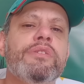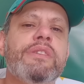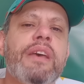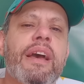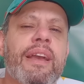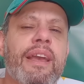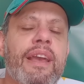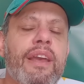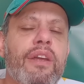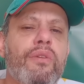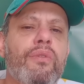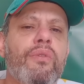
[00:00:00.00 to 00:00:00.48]

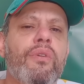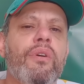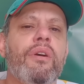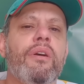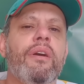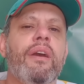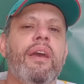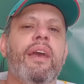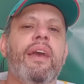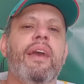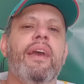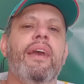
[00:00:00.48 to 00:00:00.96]
zagueiro
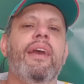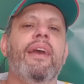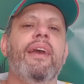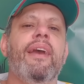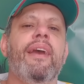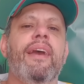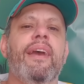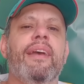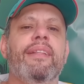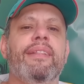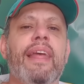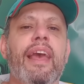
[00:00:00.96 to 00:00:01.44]

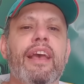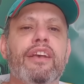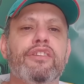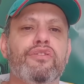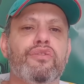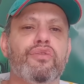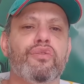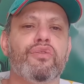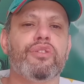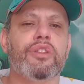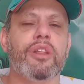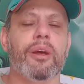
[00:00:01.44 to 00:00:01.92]
é,
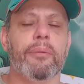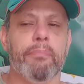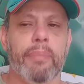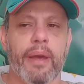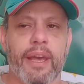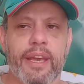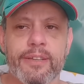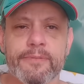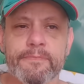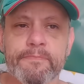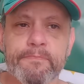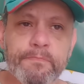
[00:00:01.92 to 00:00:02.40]
destro
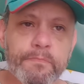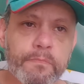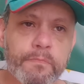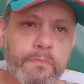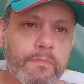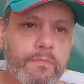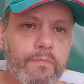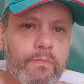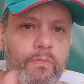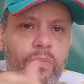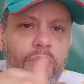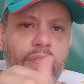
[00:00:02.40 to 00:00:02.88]
também.
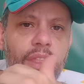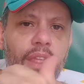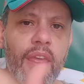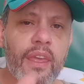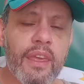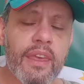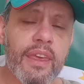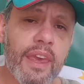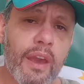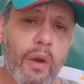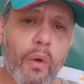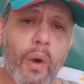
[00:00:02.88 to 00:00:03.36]

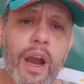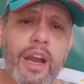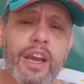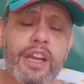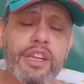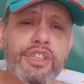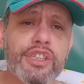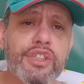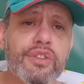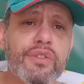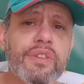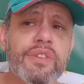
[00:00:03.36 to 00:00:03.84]
E eu
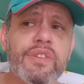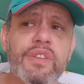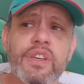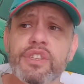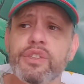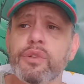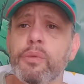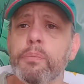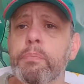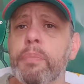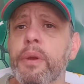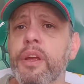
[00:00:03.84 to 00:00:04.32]
acredito que
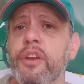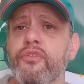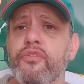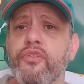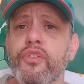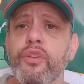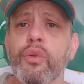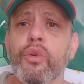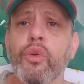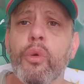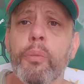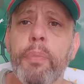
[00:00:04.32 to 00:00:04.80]
seja um
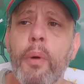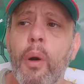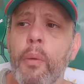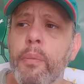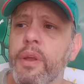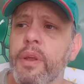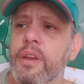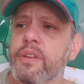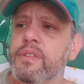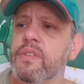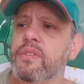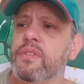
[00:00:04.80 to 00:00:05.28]
perfil que o
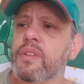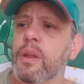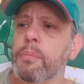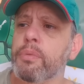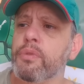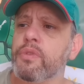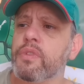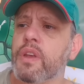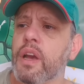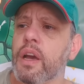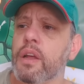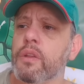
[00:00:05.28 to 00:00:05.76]
Palmeiras está
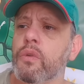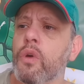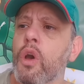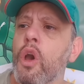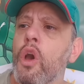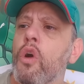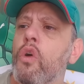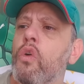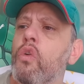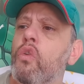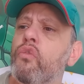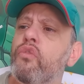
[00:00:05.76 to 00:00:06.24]
buscando.
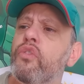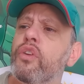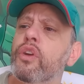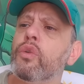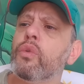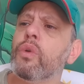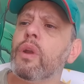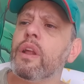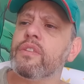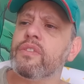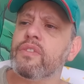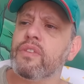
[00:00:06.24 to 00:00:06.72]

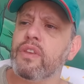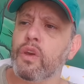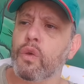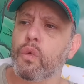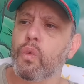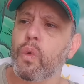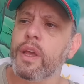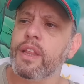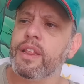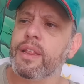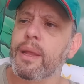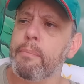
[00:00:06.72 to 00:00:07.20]

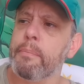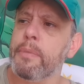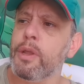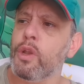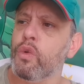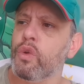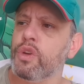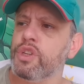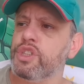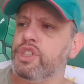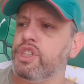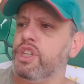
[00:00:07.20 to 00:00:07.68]
1,50
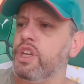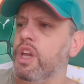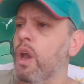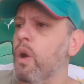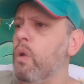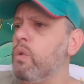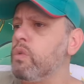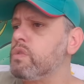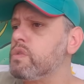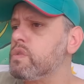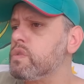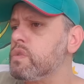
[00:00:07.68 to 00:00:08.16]
milhões de
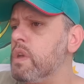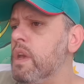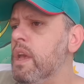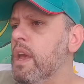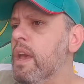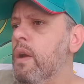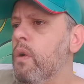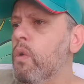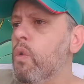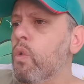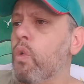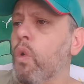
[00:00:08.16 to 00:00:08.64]
euros.
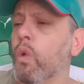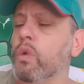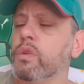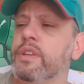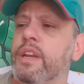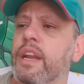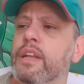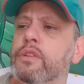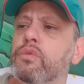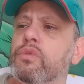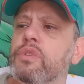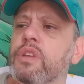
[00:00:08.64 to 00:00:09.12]
O
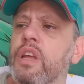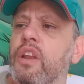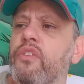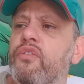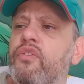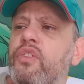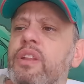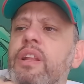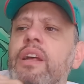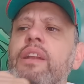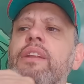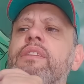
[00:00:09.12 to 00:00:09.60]
contrato dele
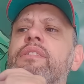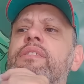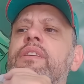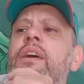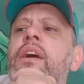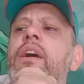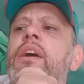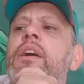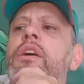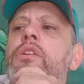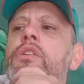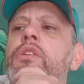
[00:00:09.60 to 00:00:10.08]

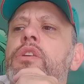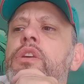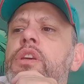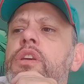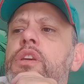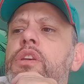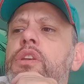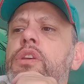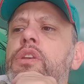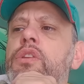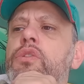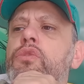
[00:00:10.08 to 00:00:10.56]
finaliza
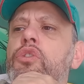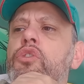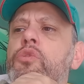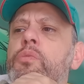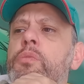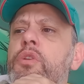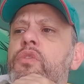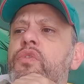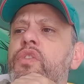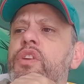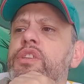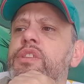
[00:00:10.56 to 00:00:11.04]
em
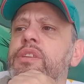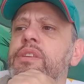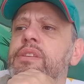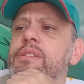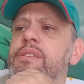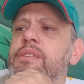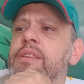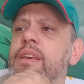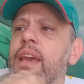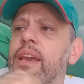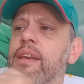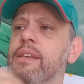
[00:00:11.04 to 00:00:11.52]

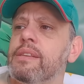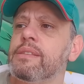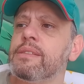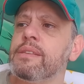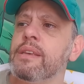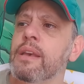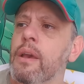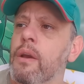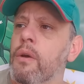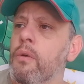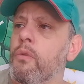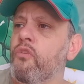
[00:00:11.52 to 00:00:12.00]

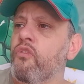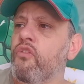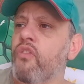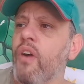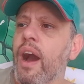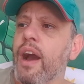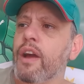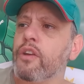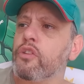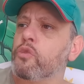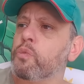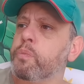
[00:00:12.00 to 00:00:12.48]
2026.
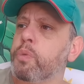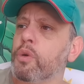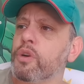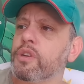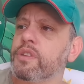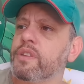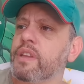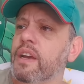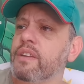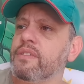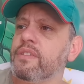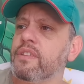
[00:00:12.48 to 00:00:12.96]
Vários
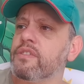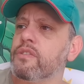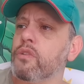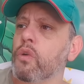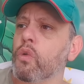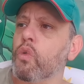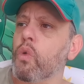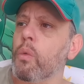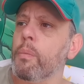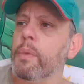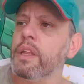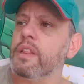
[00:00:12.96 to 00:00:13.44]
portais
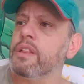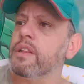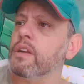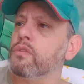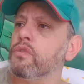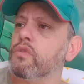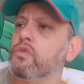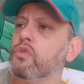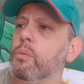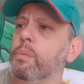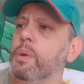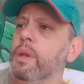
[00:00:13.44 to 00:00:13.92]
estão
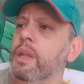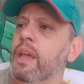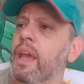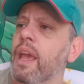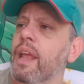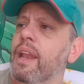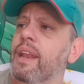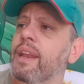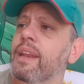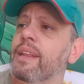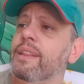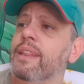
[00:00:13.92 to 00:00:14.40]
comentando sobre
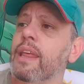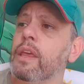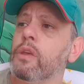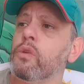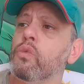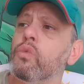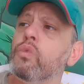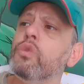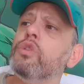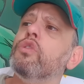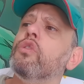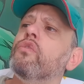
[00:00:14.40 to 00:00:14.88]
ele. Ele tem
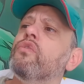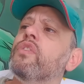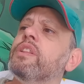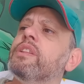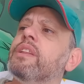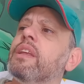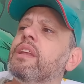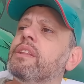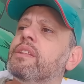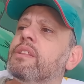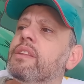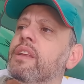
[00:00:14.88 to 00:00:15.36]

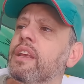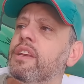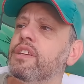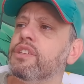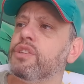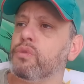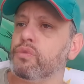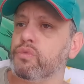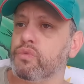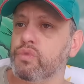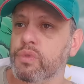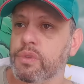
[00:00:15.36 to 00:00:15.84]
1,93
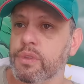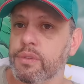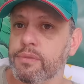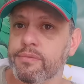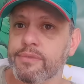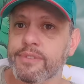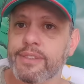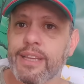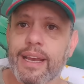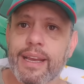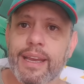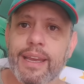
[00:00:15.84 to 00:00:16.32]
de altura,
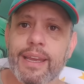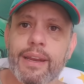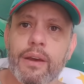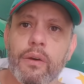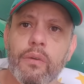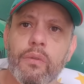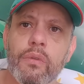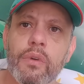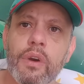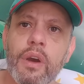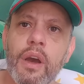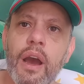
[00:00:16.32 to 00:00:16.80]
um
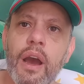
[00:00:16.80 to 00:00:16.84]
zagueirão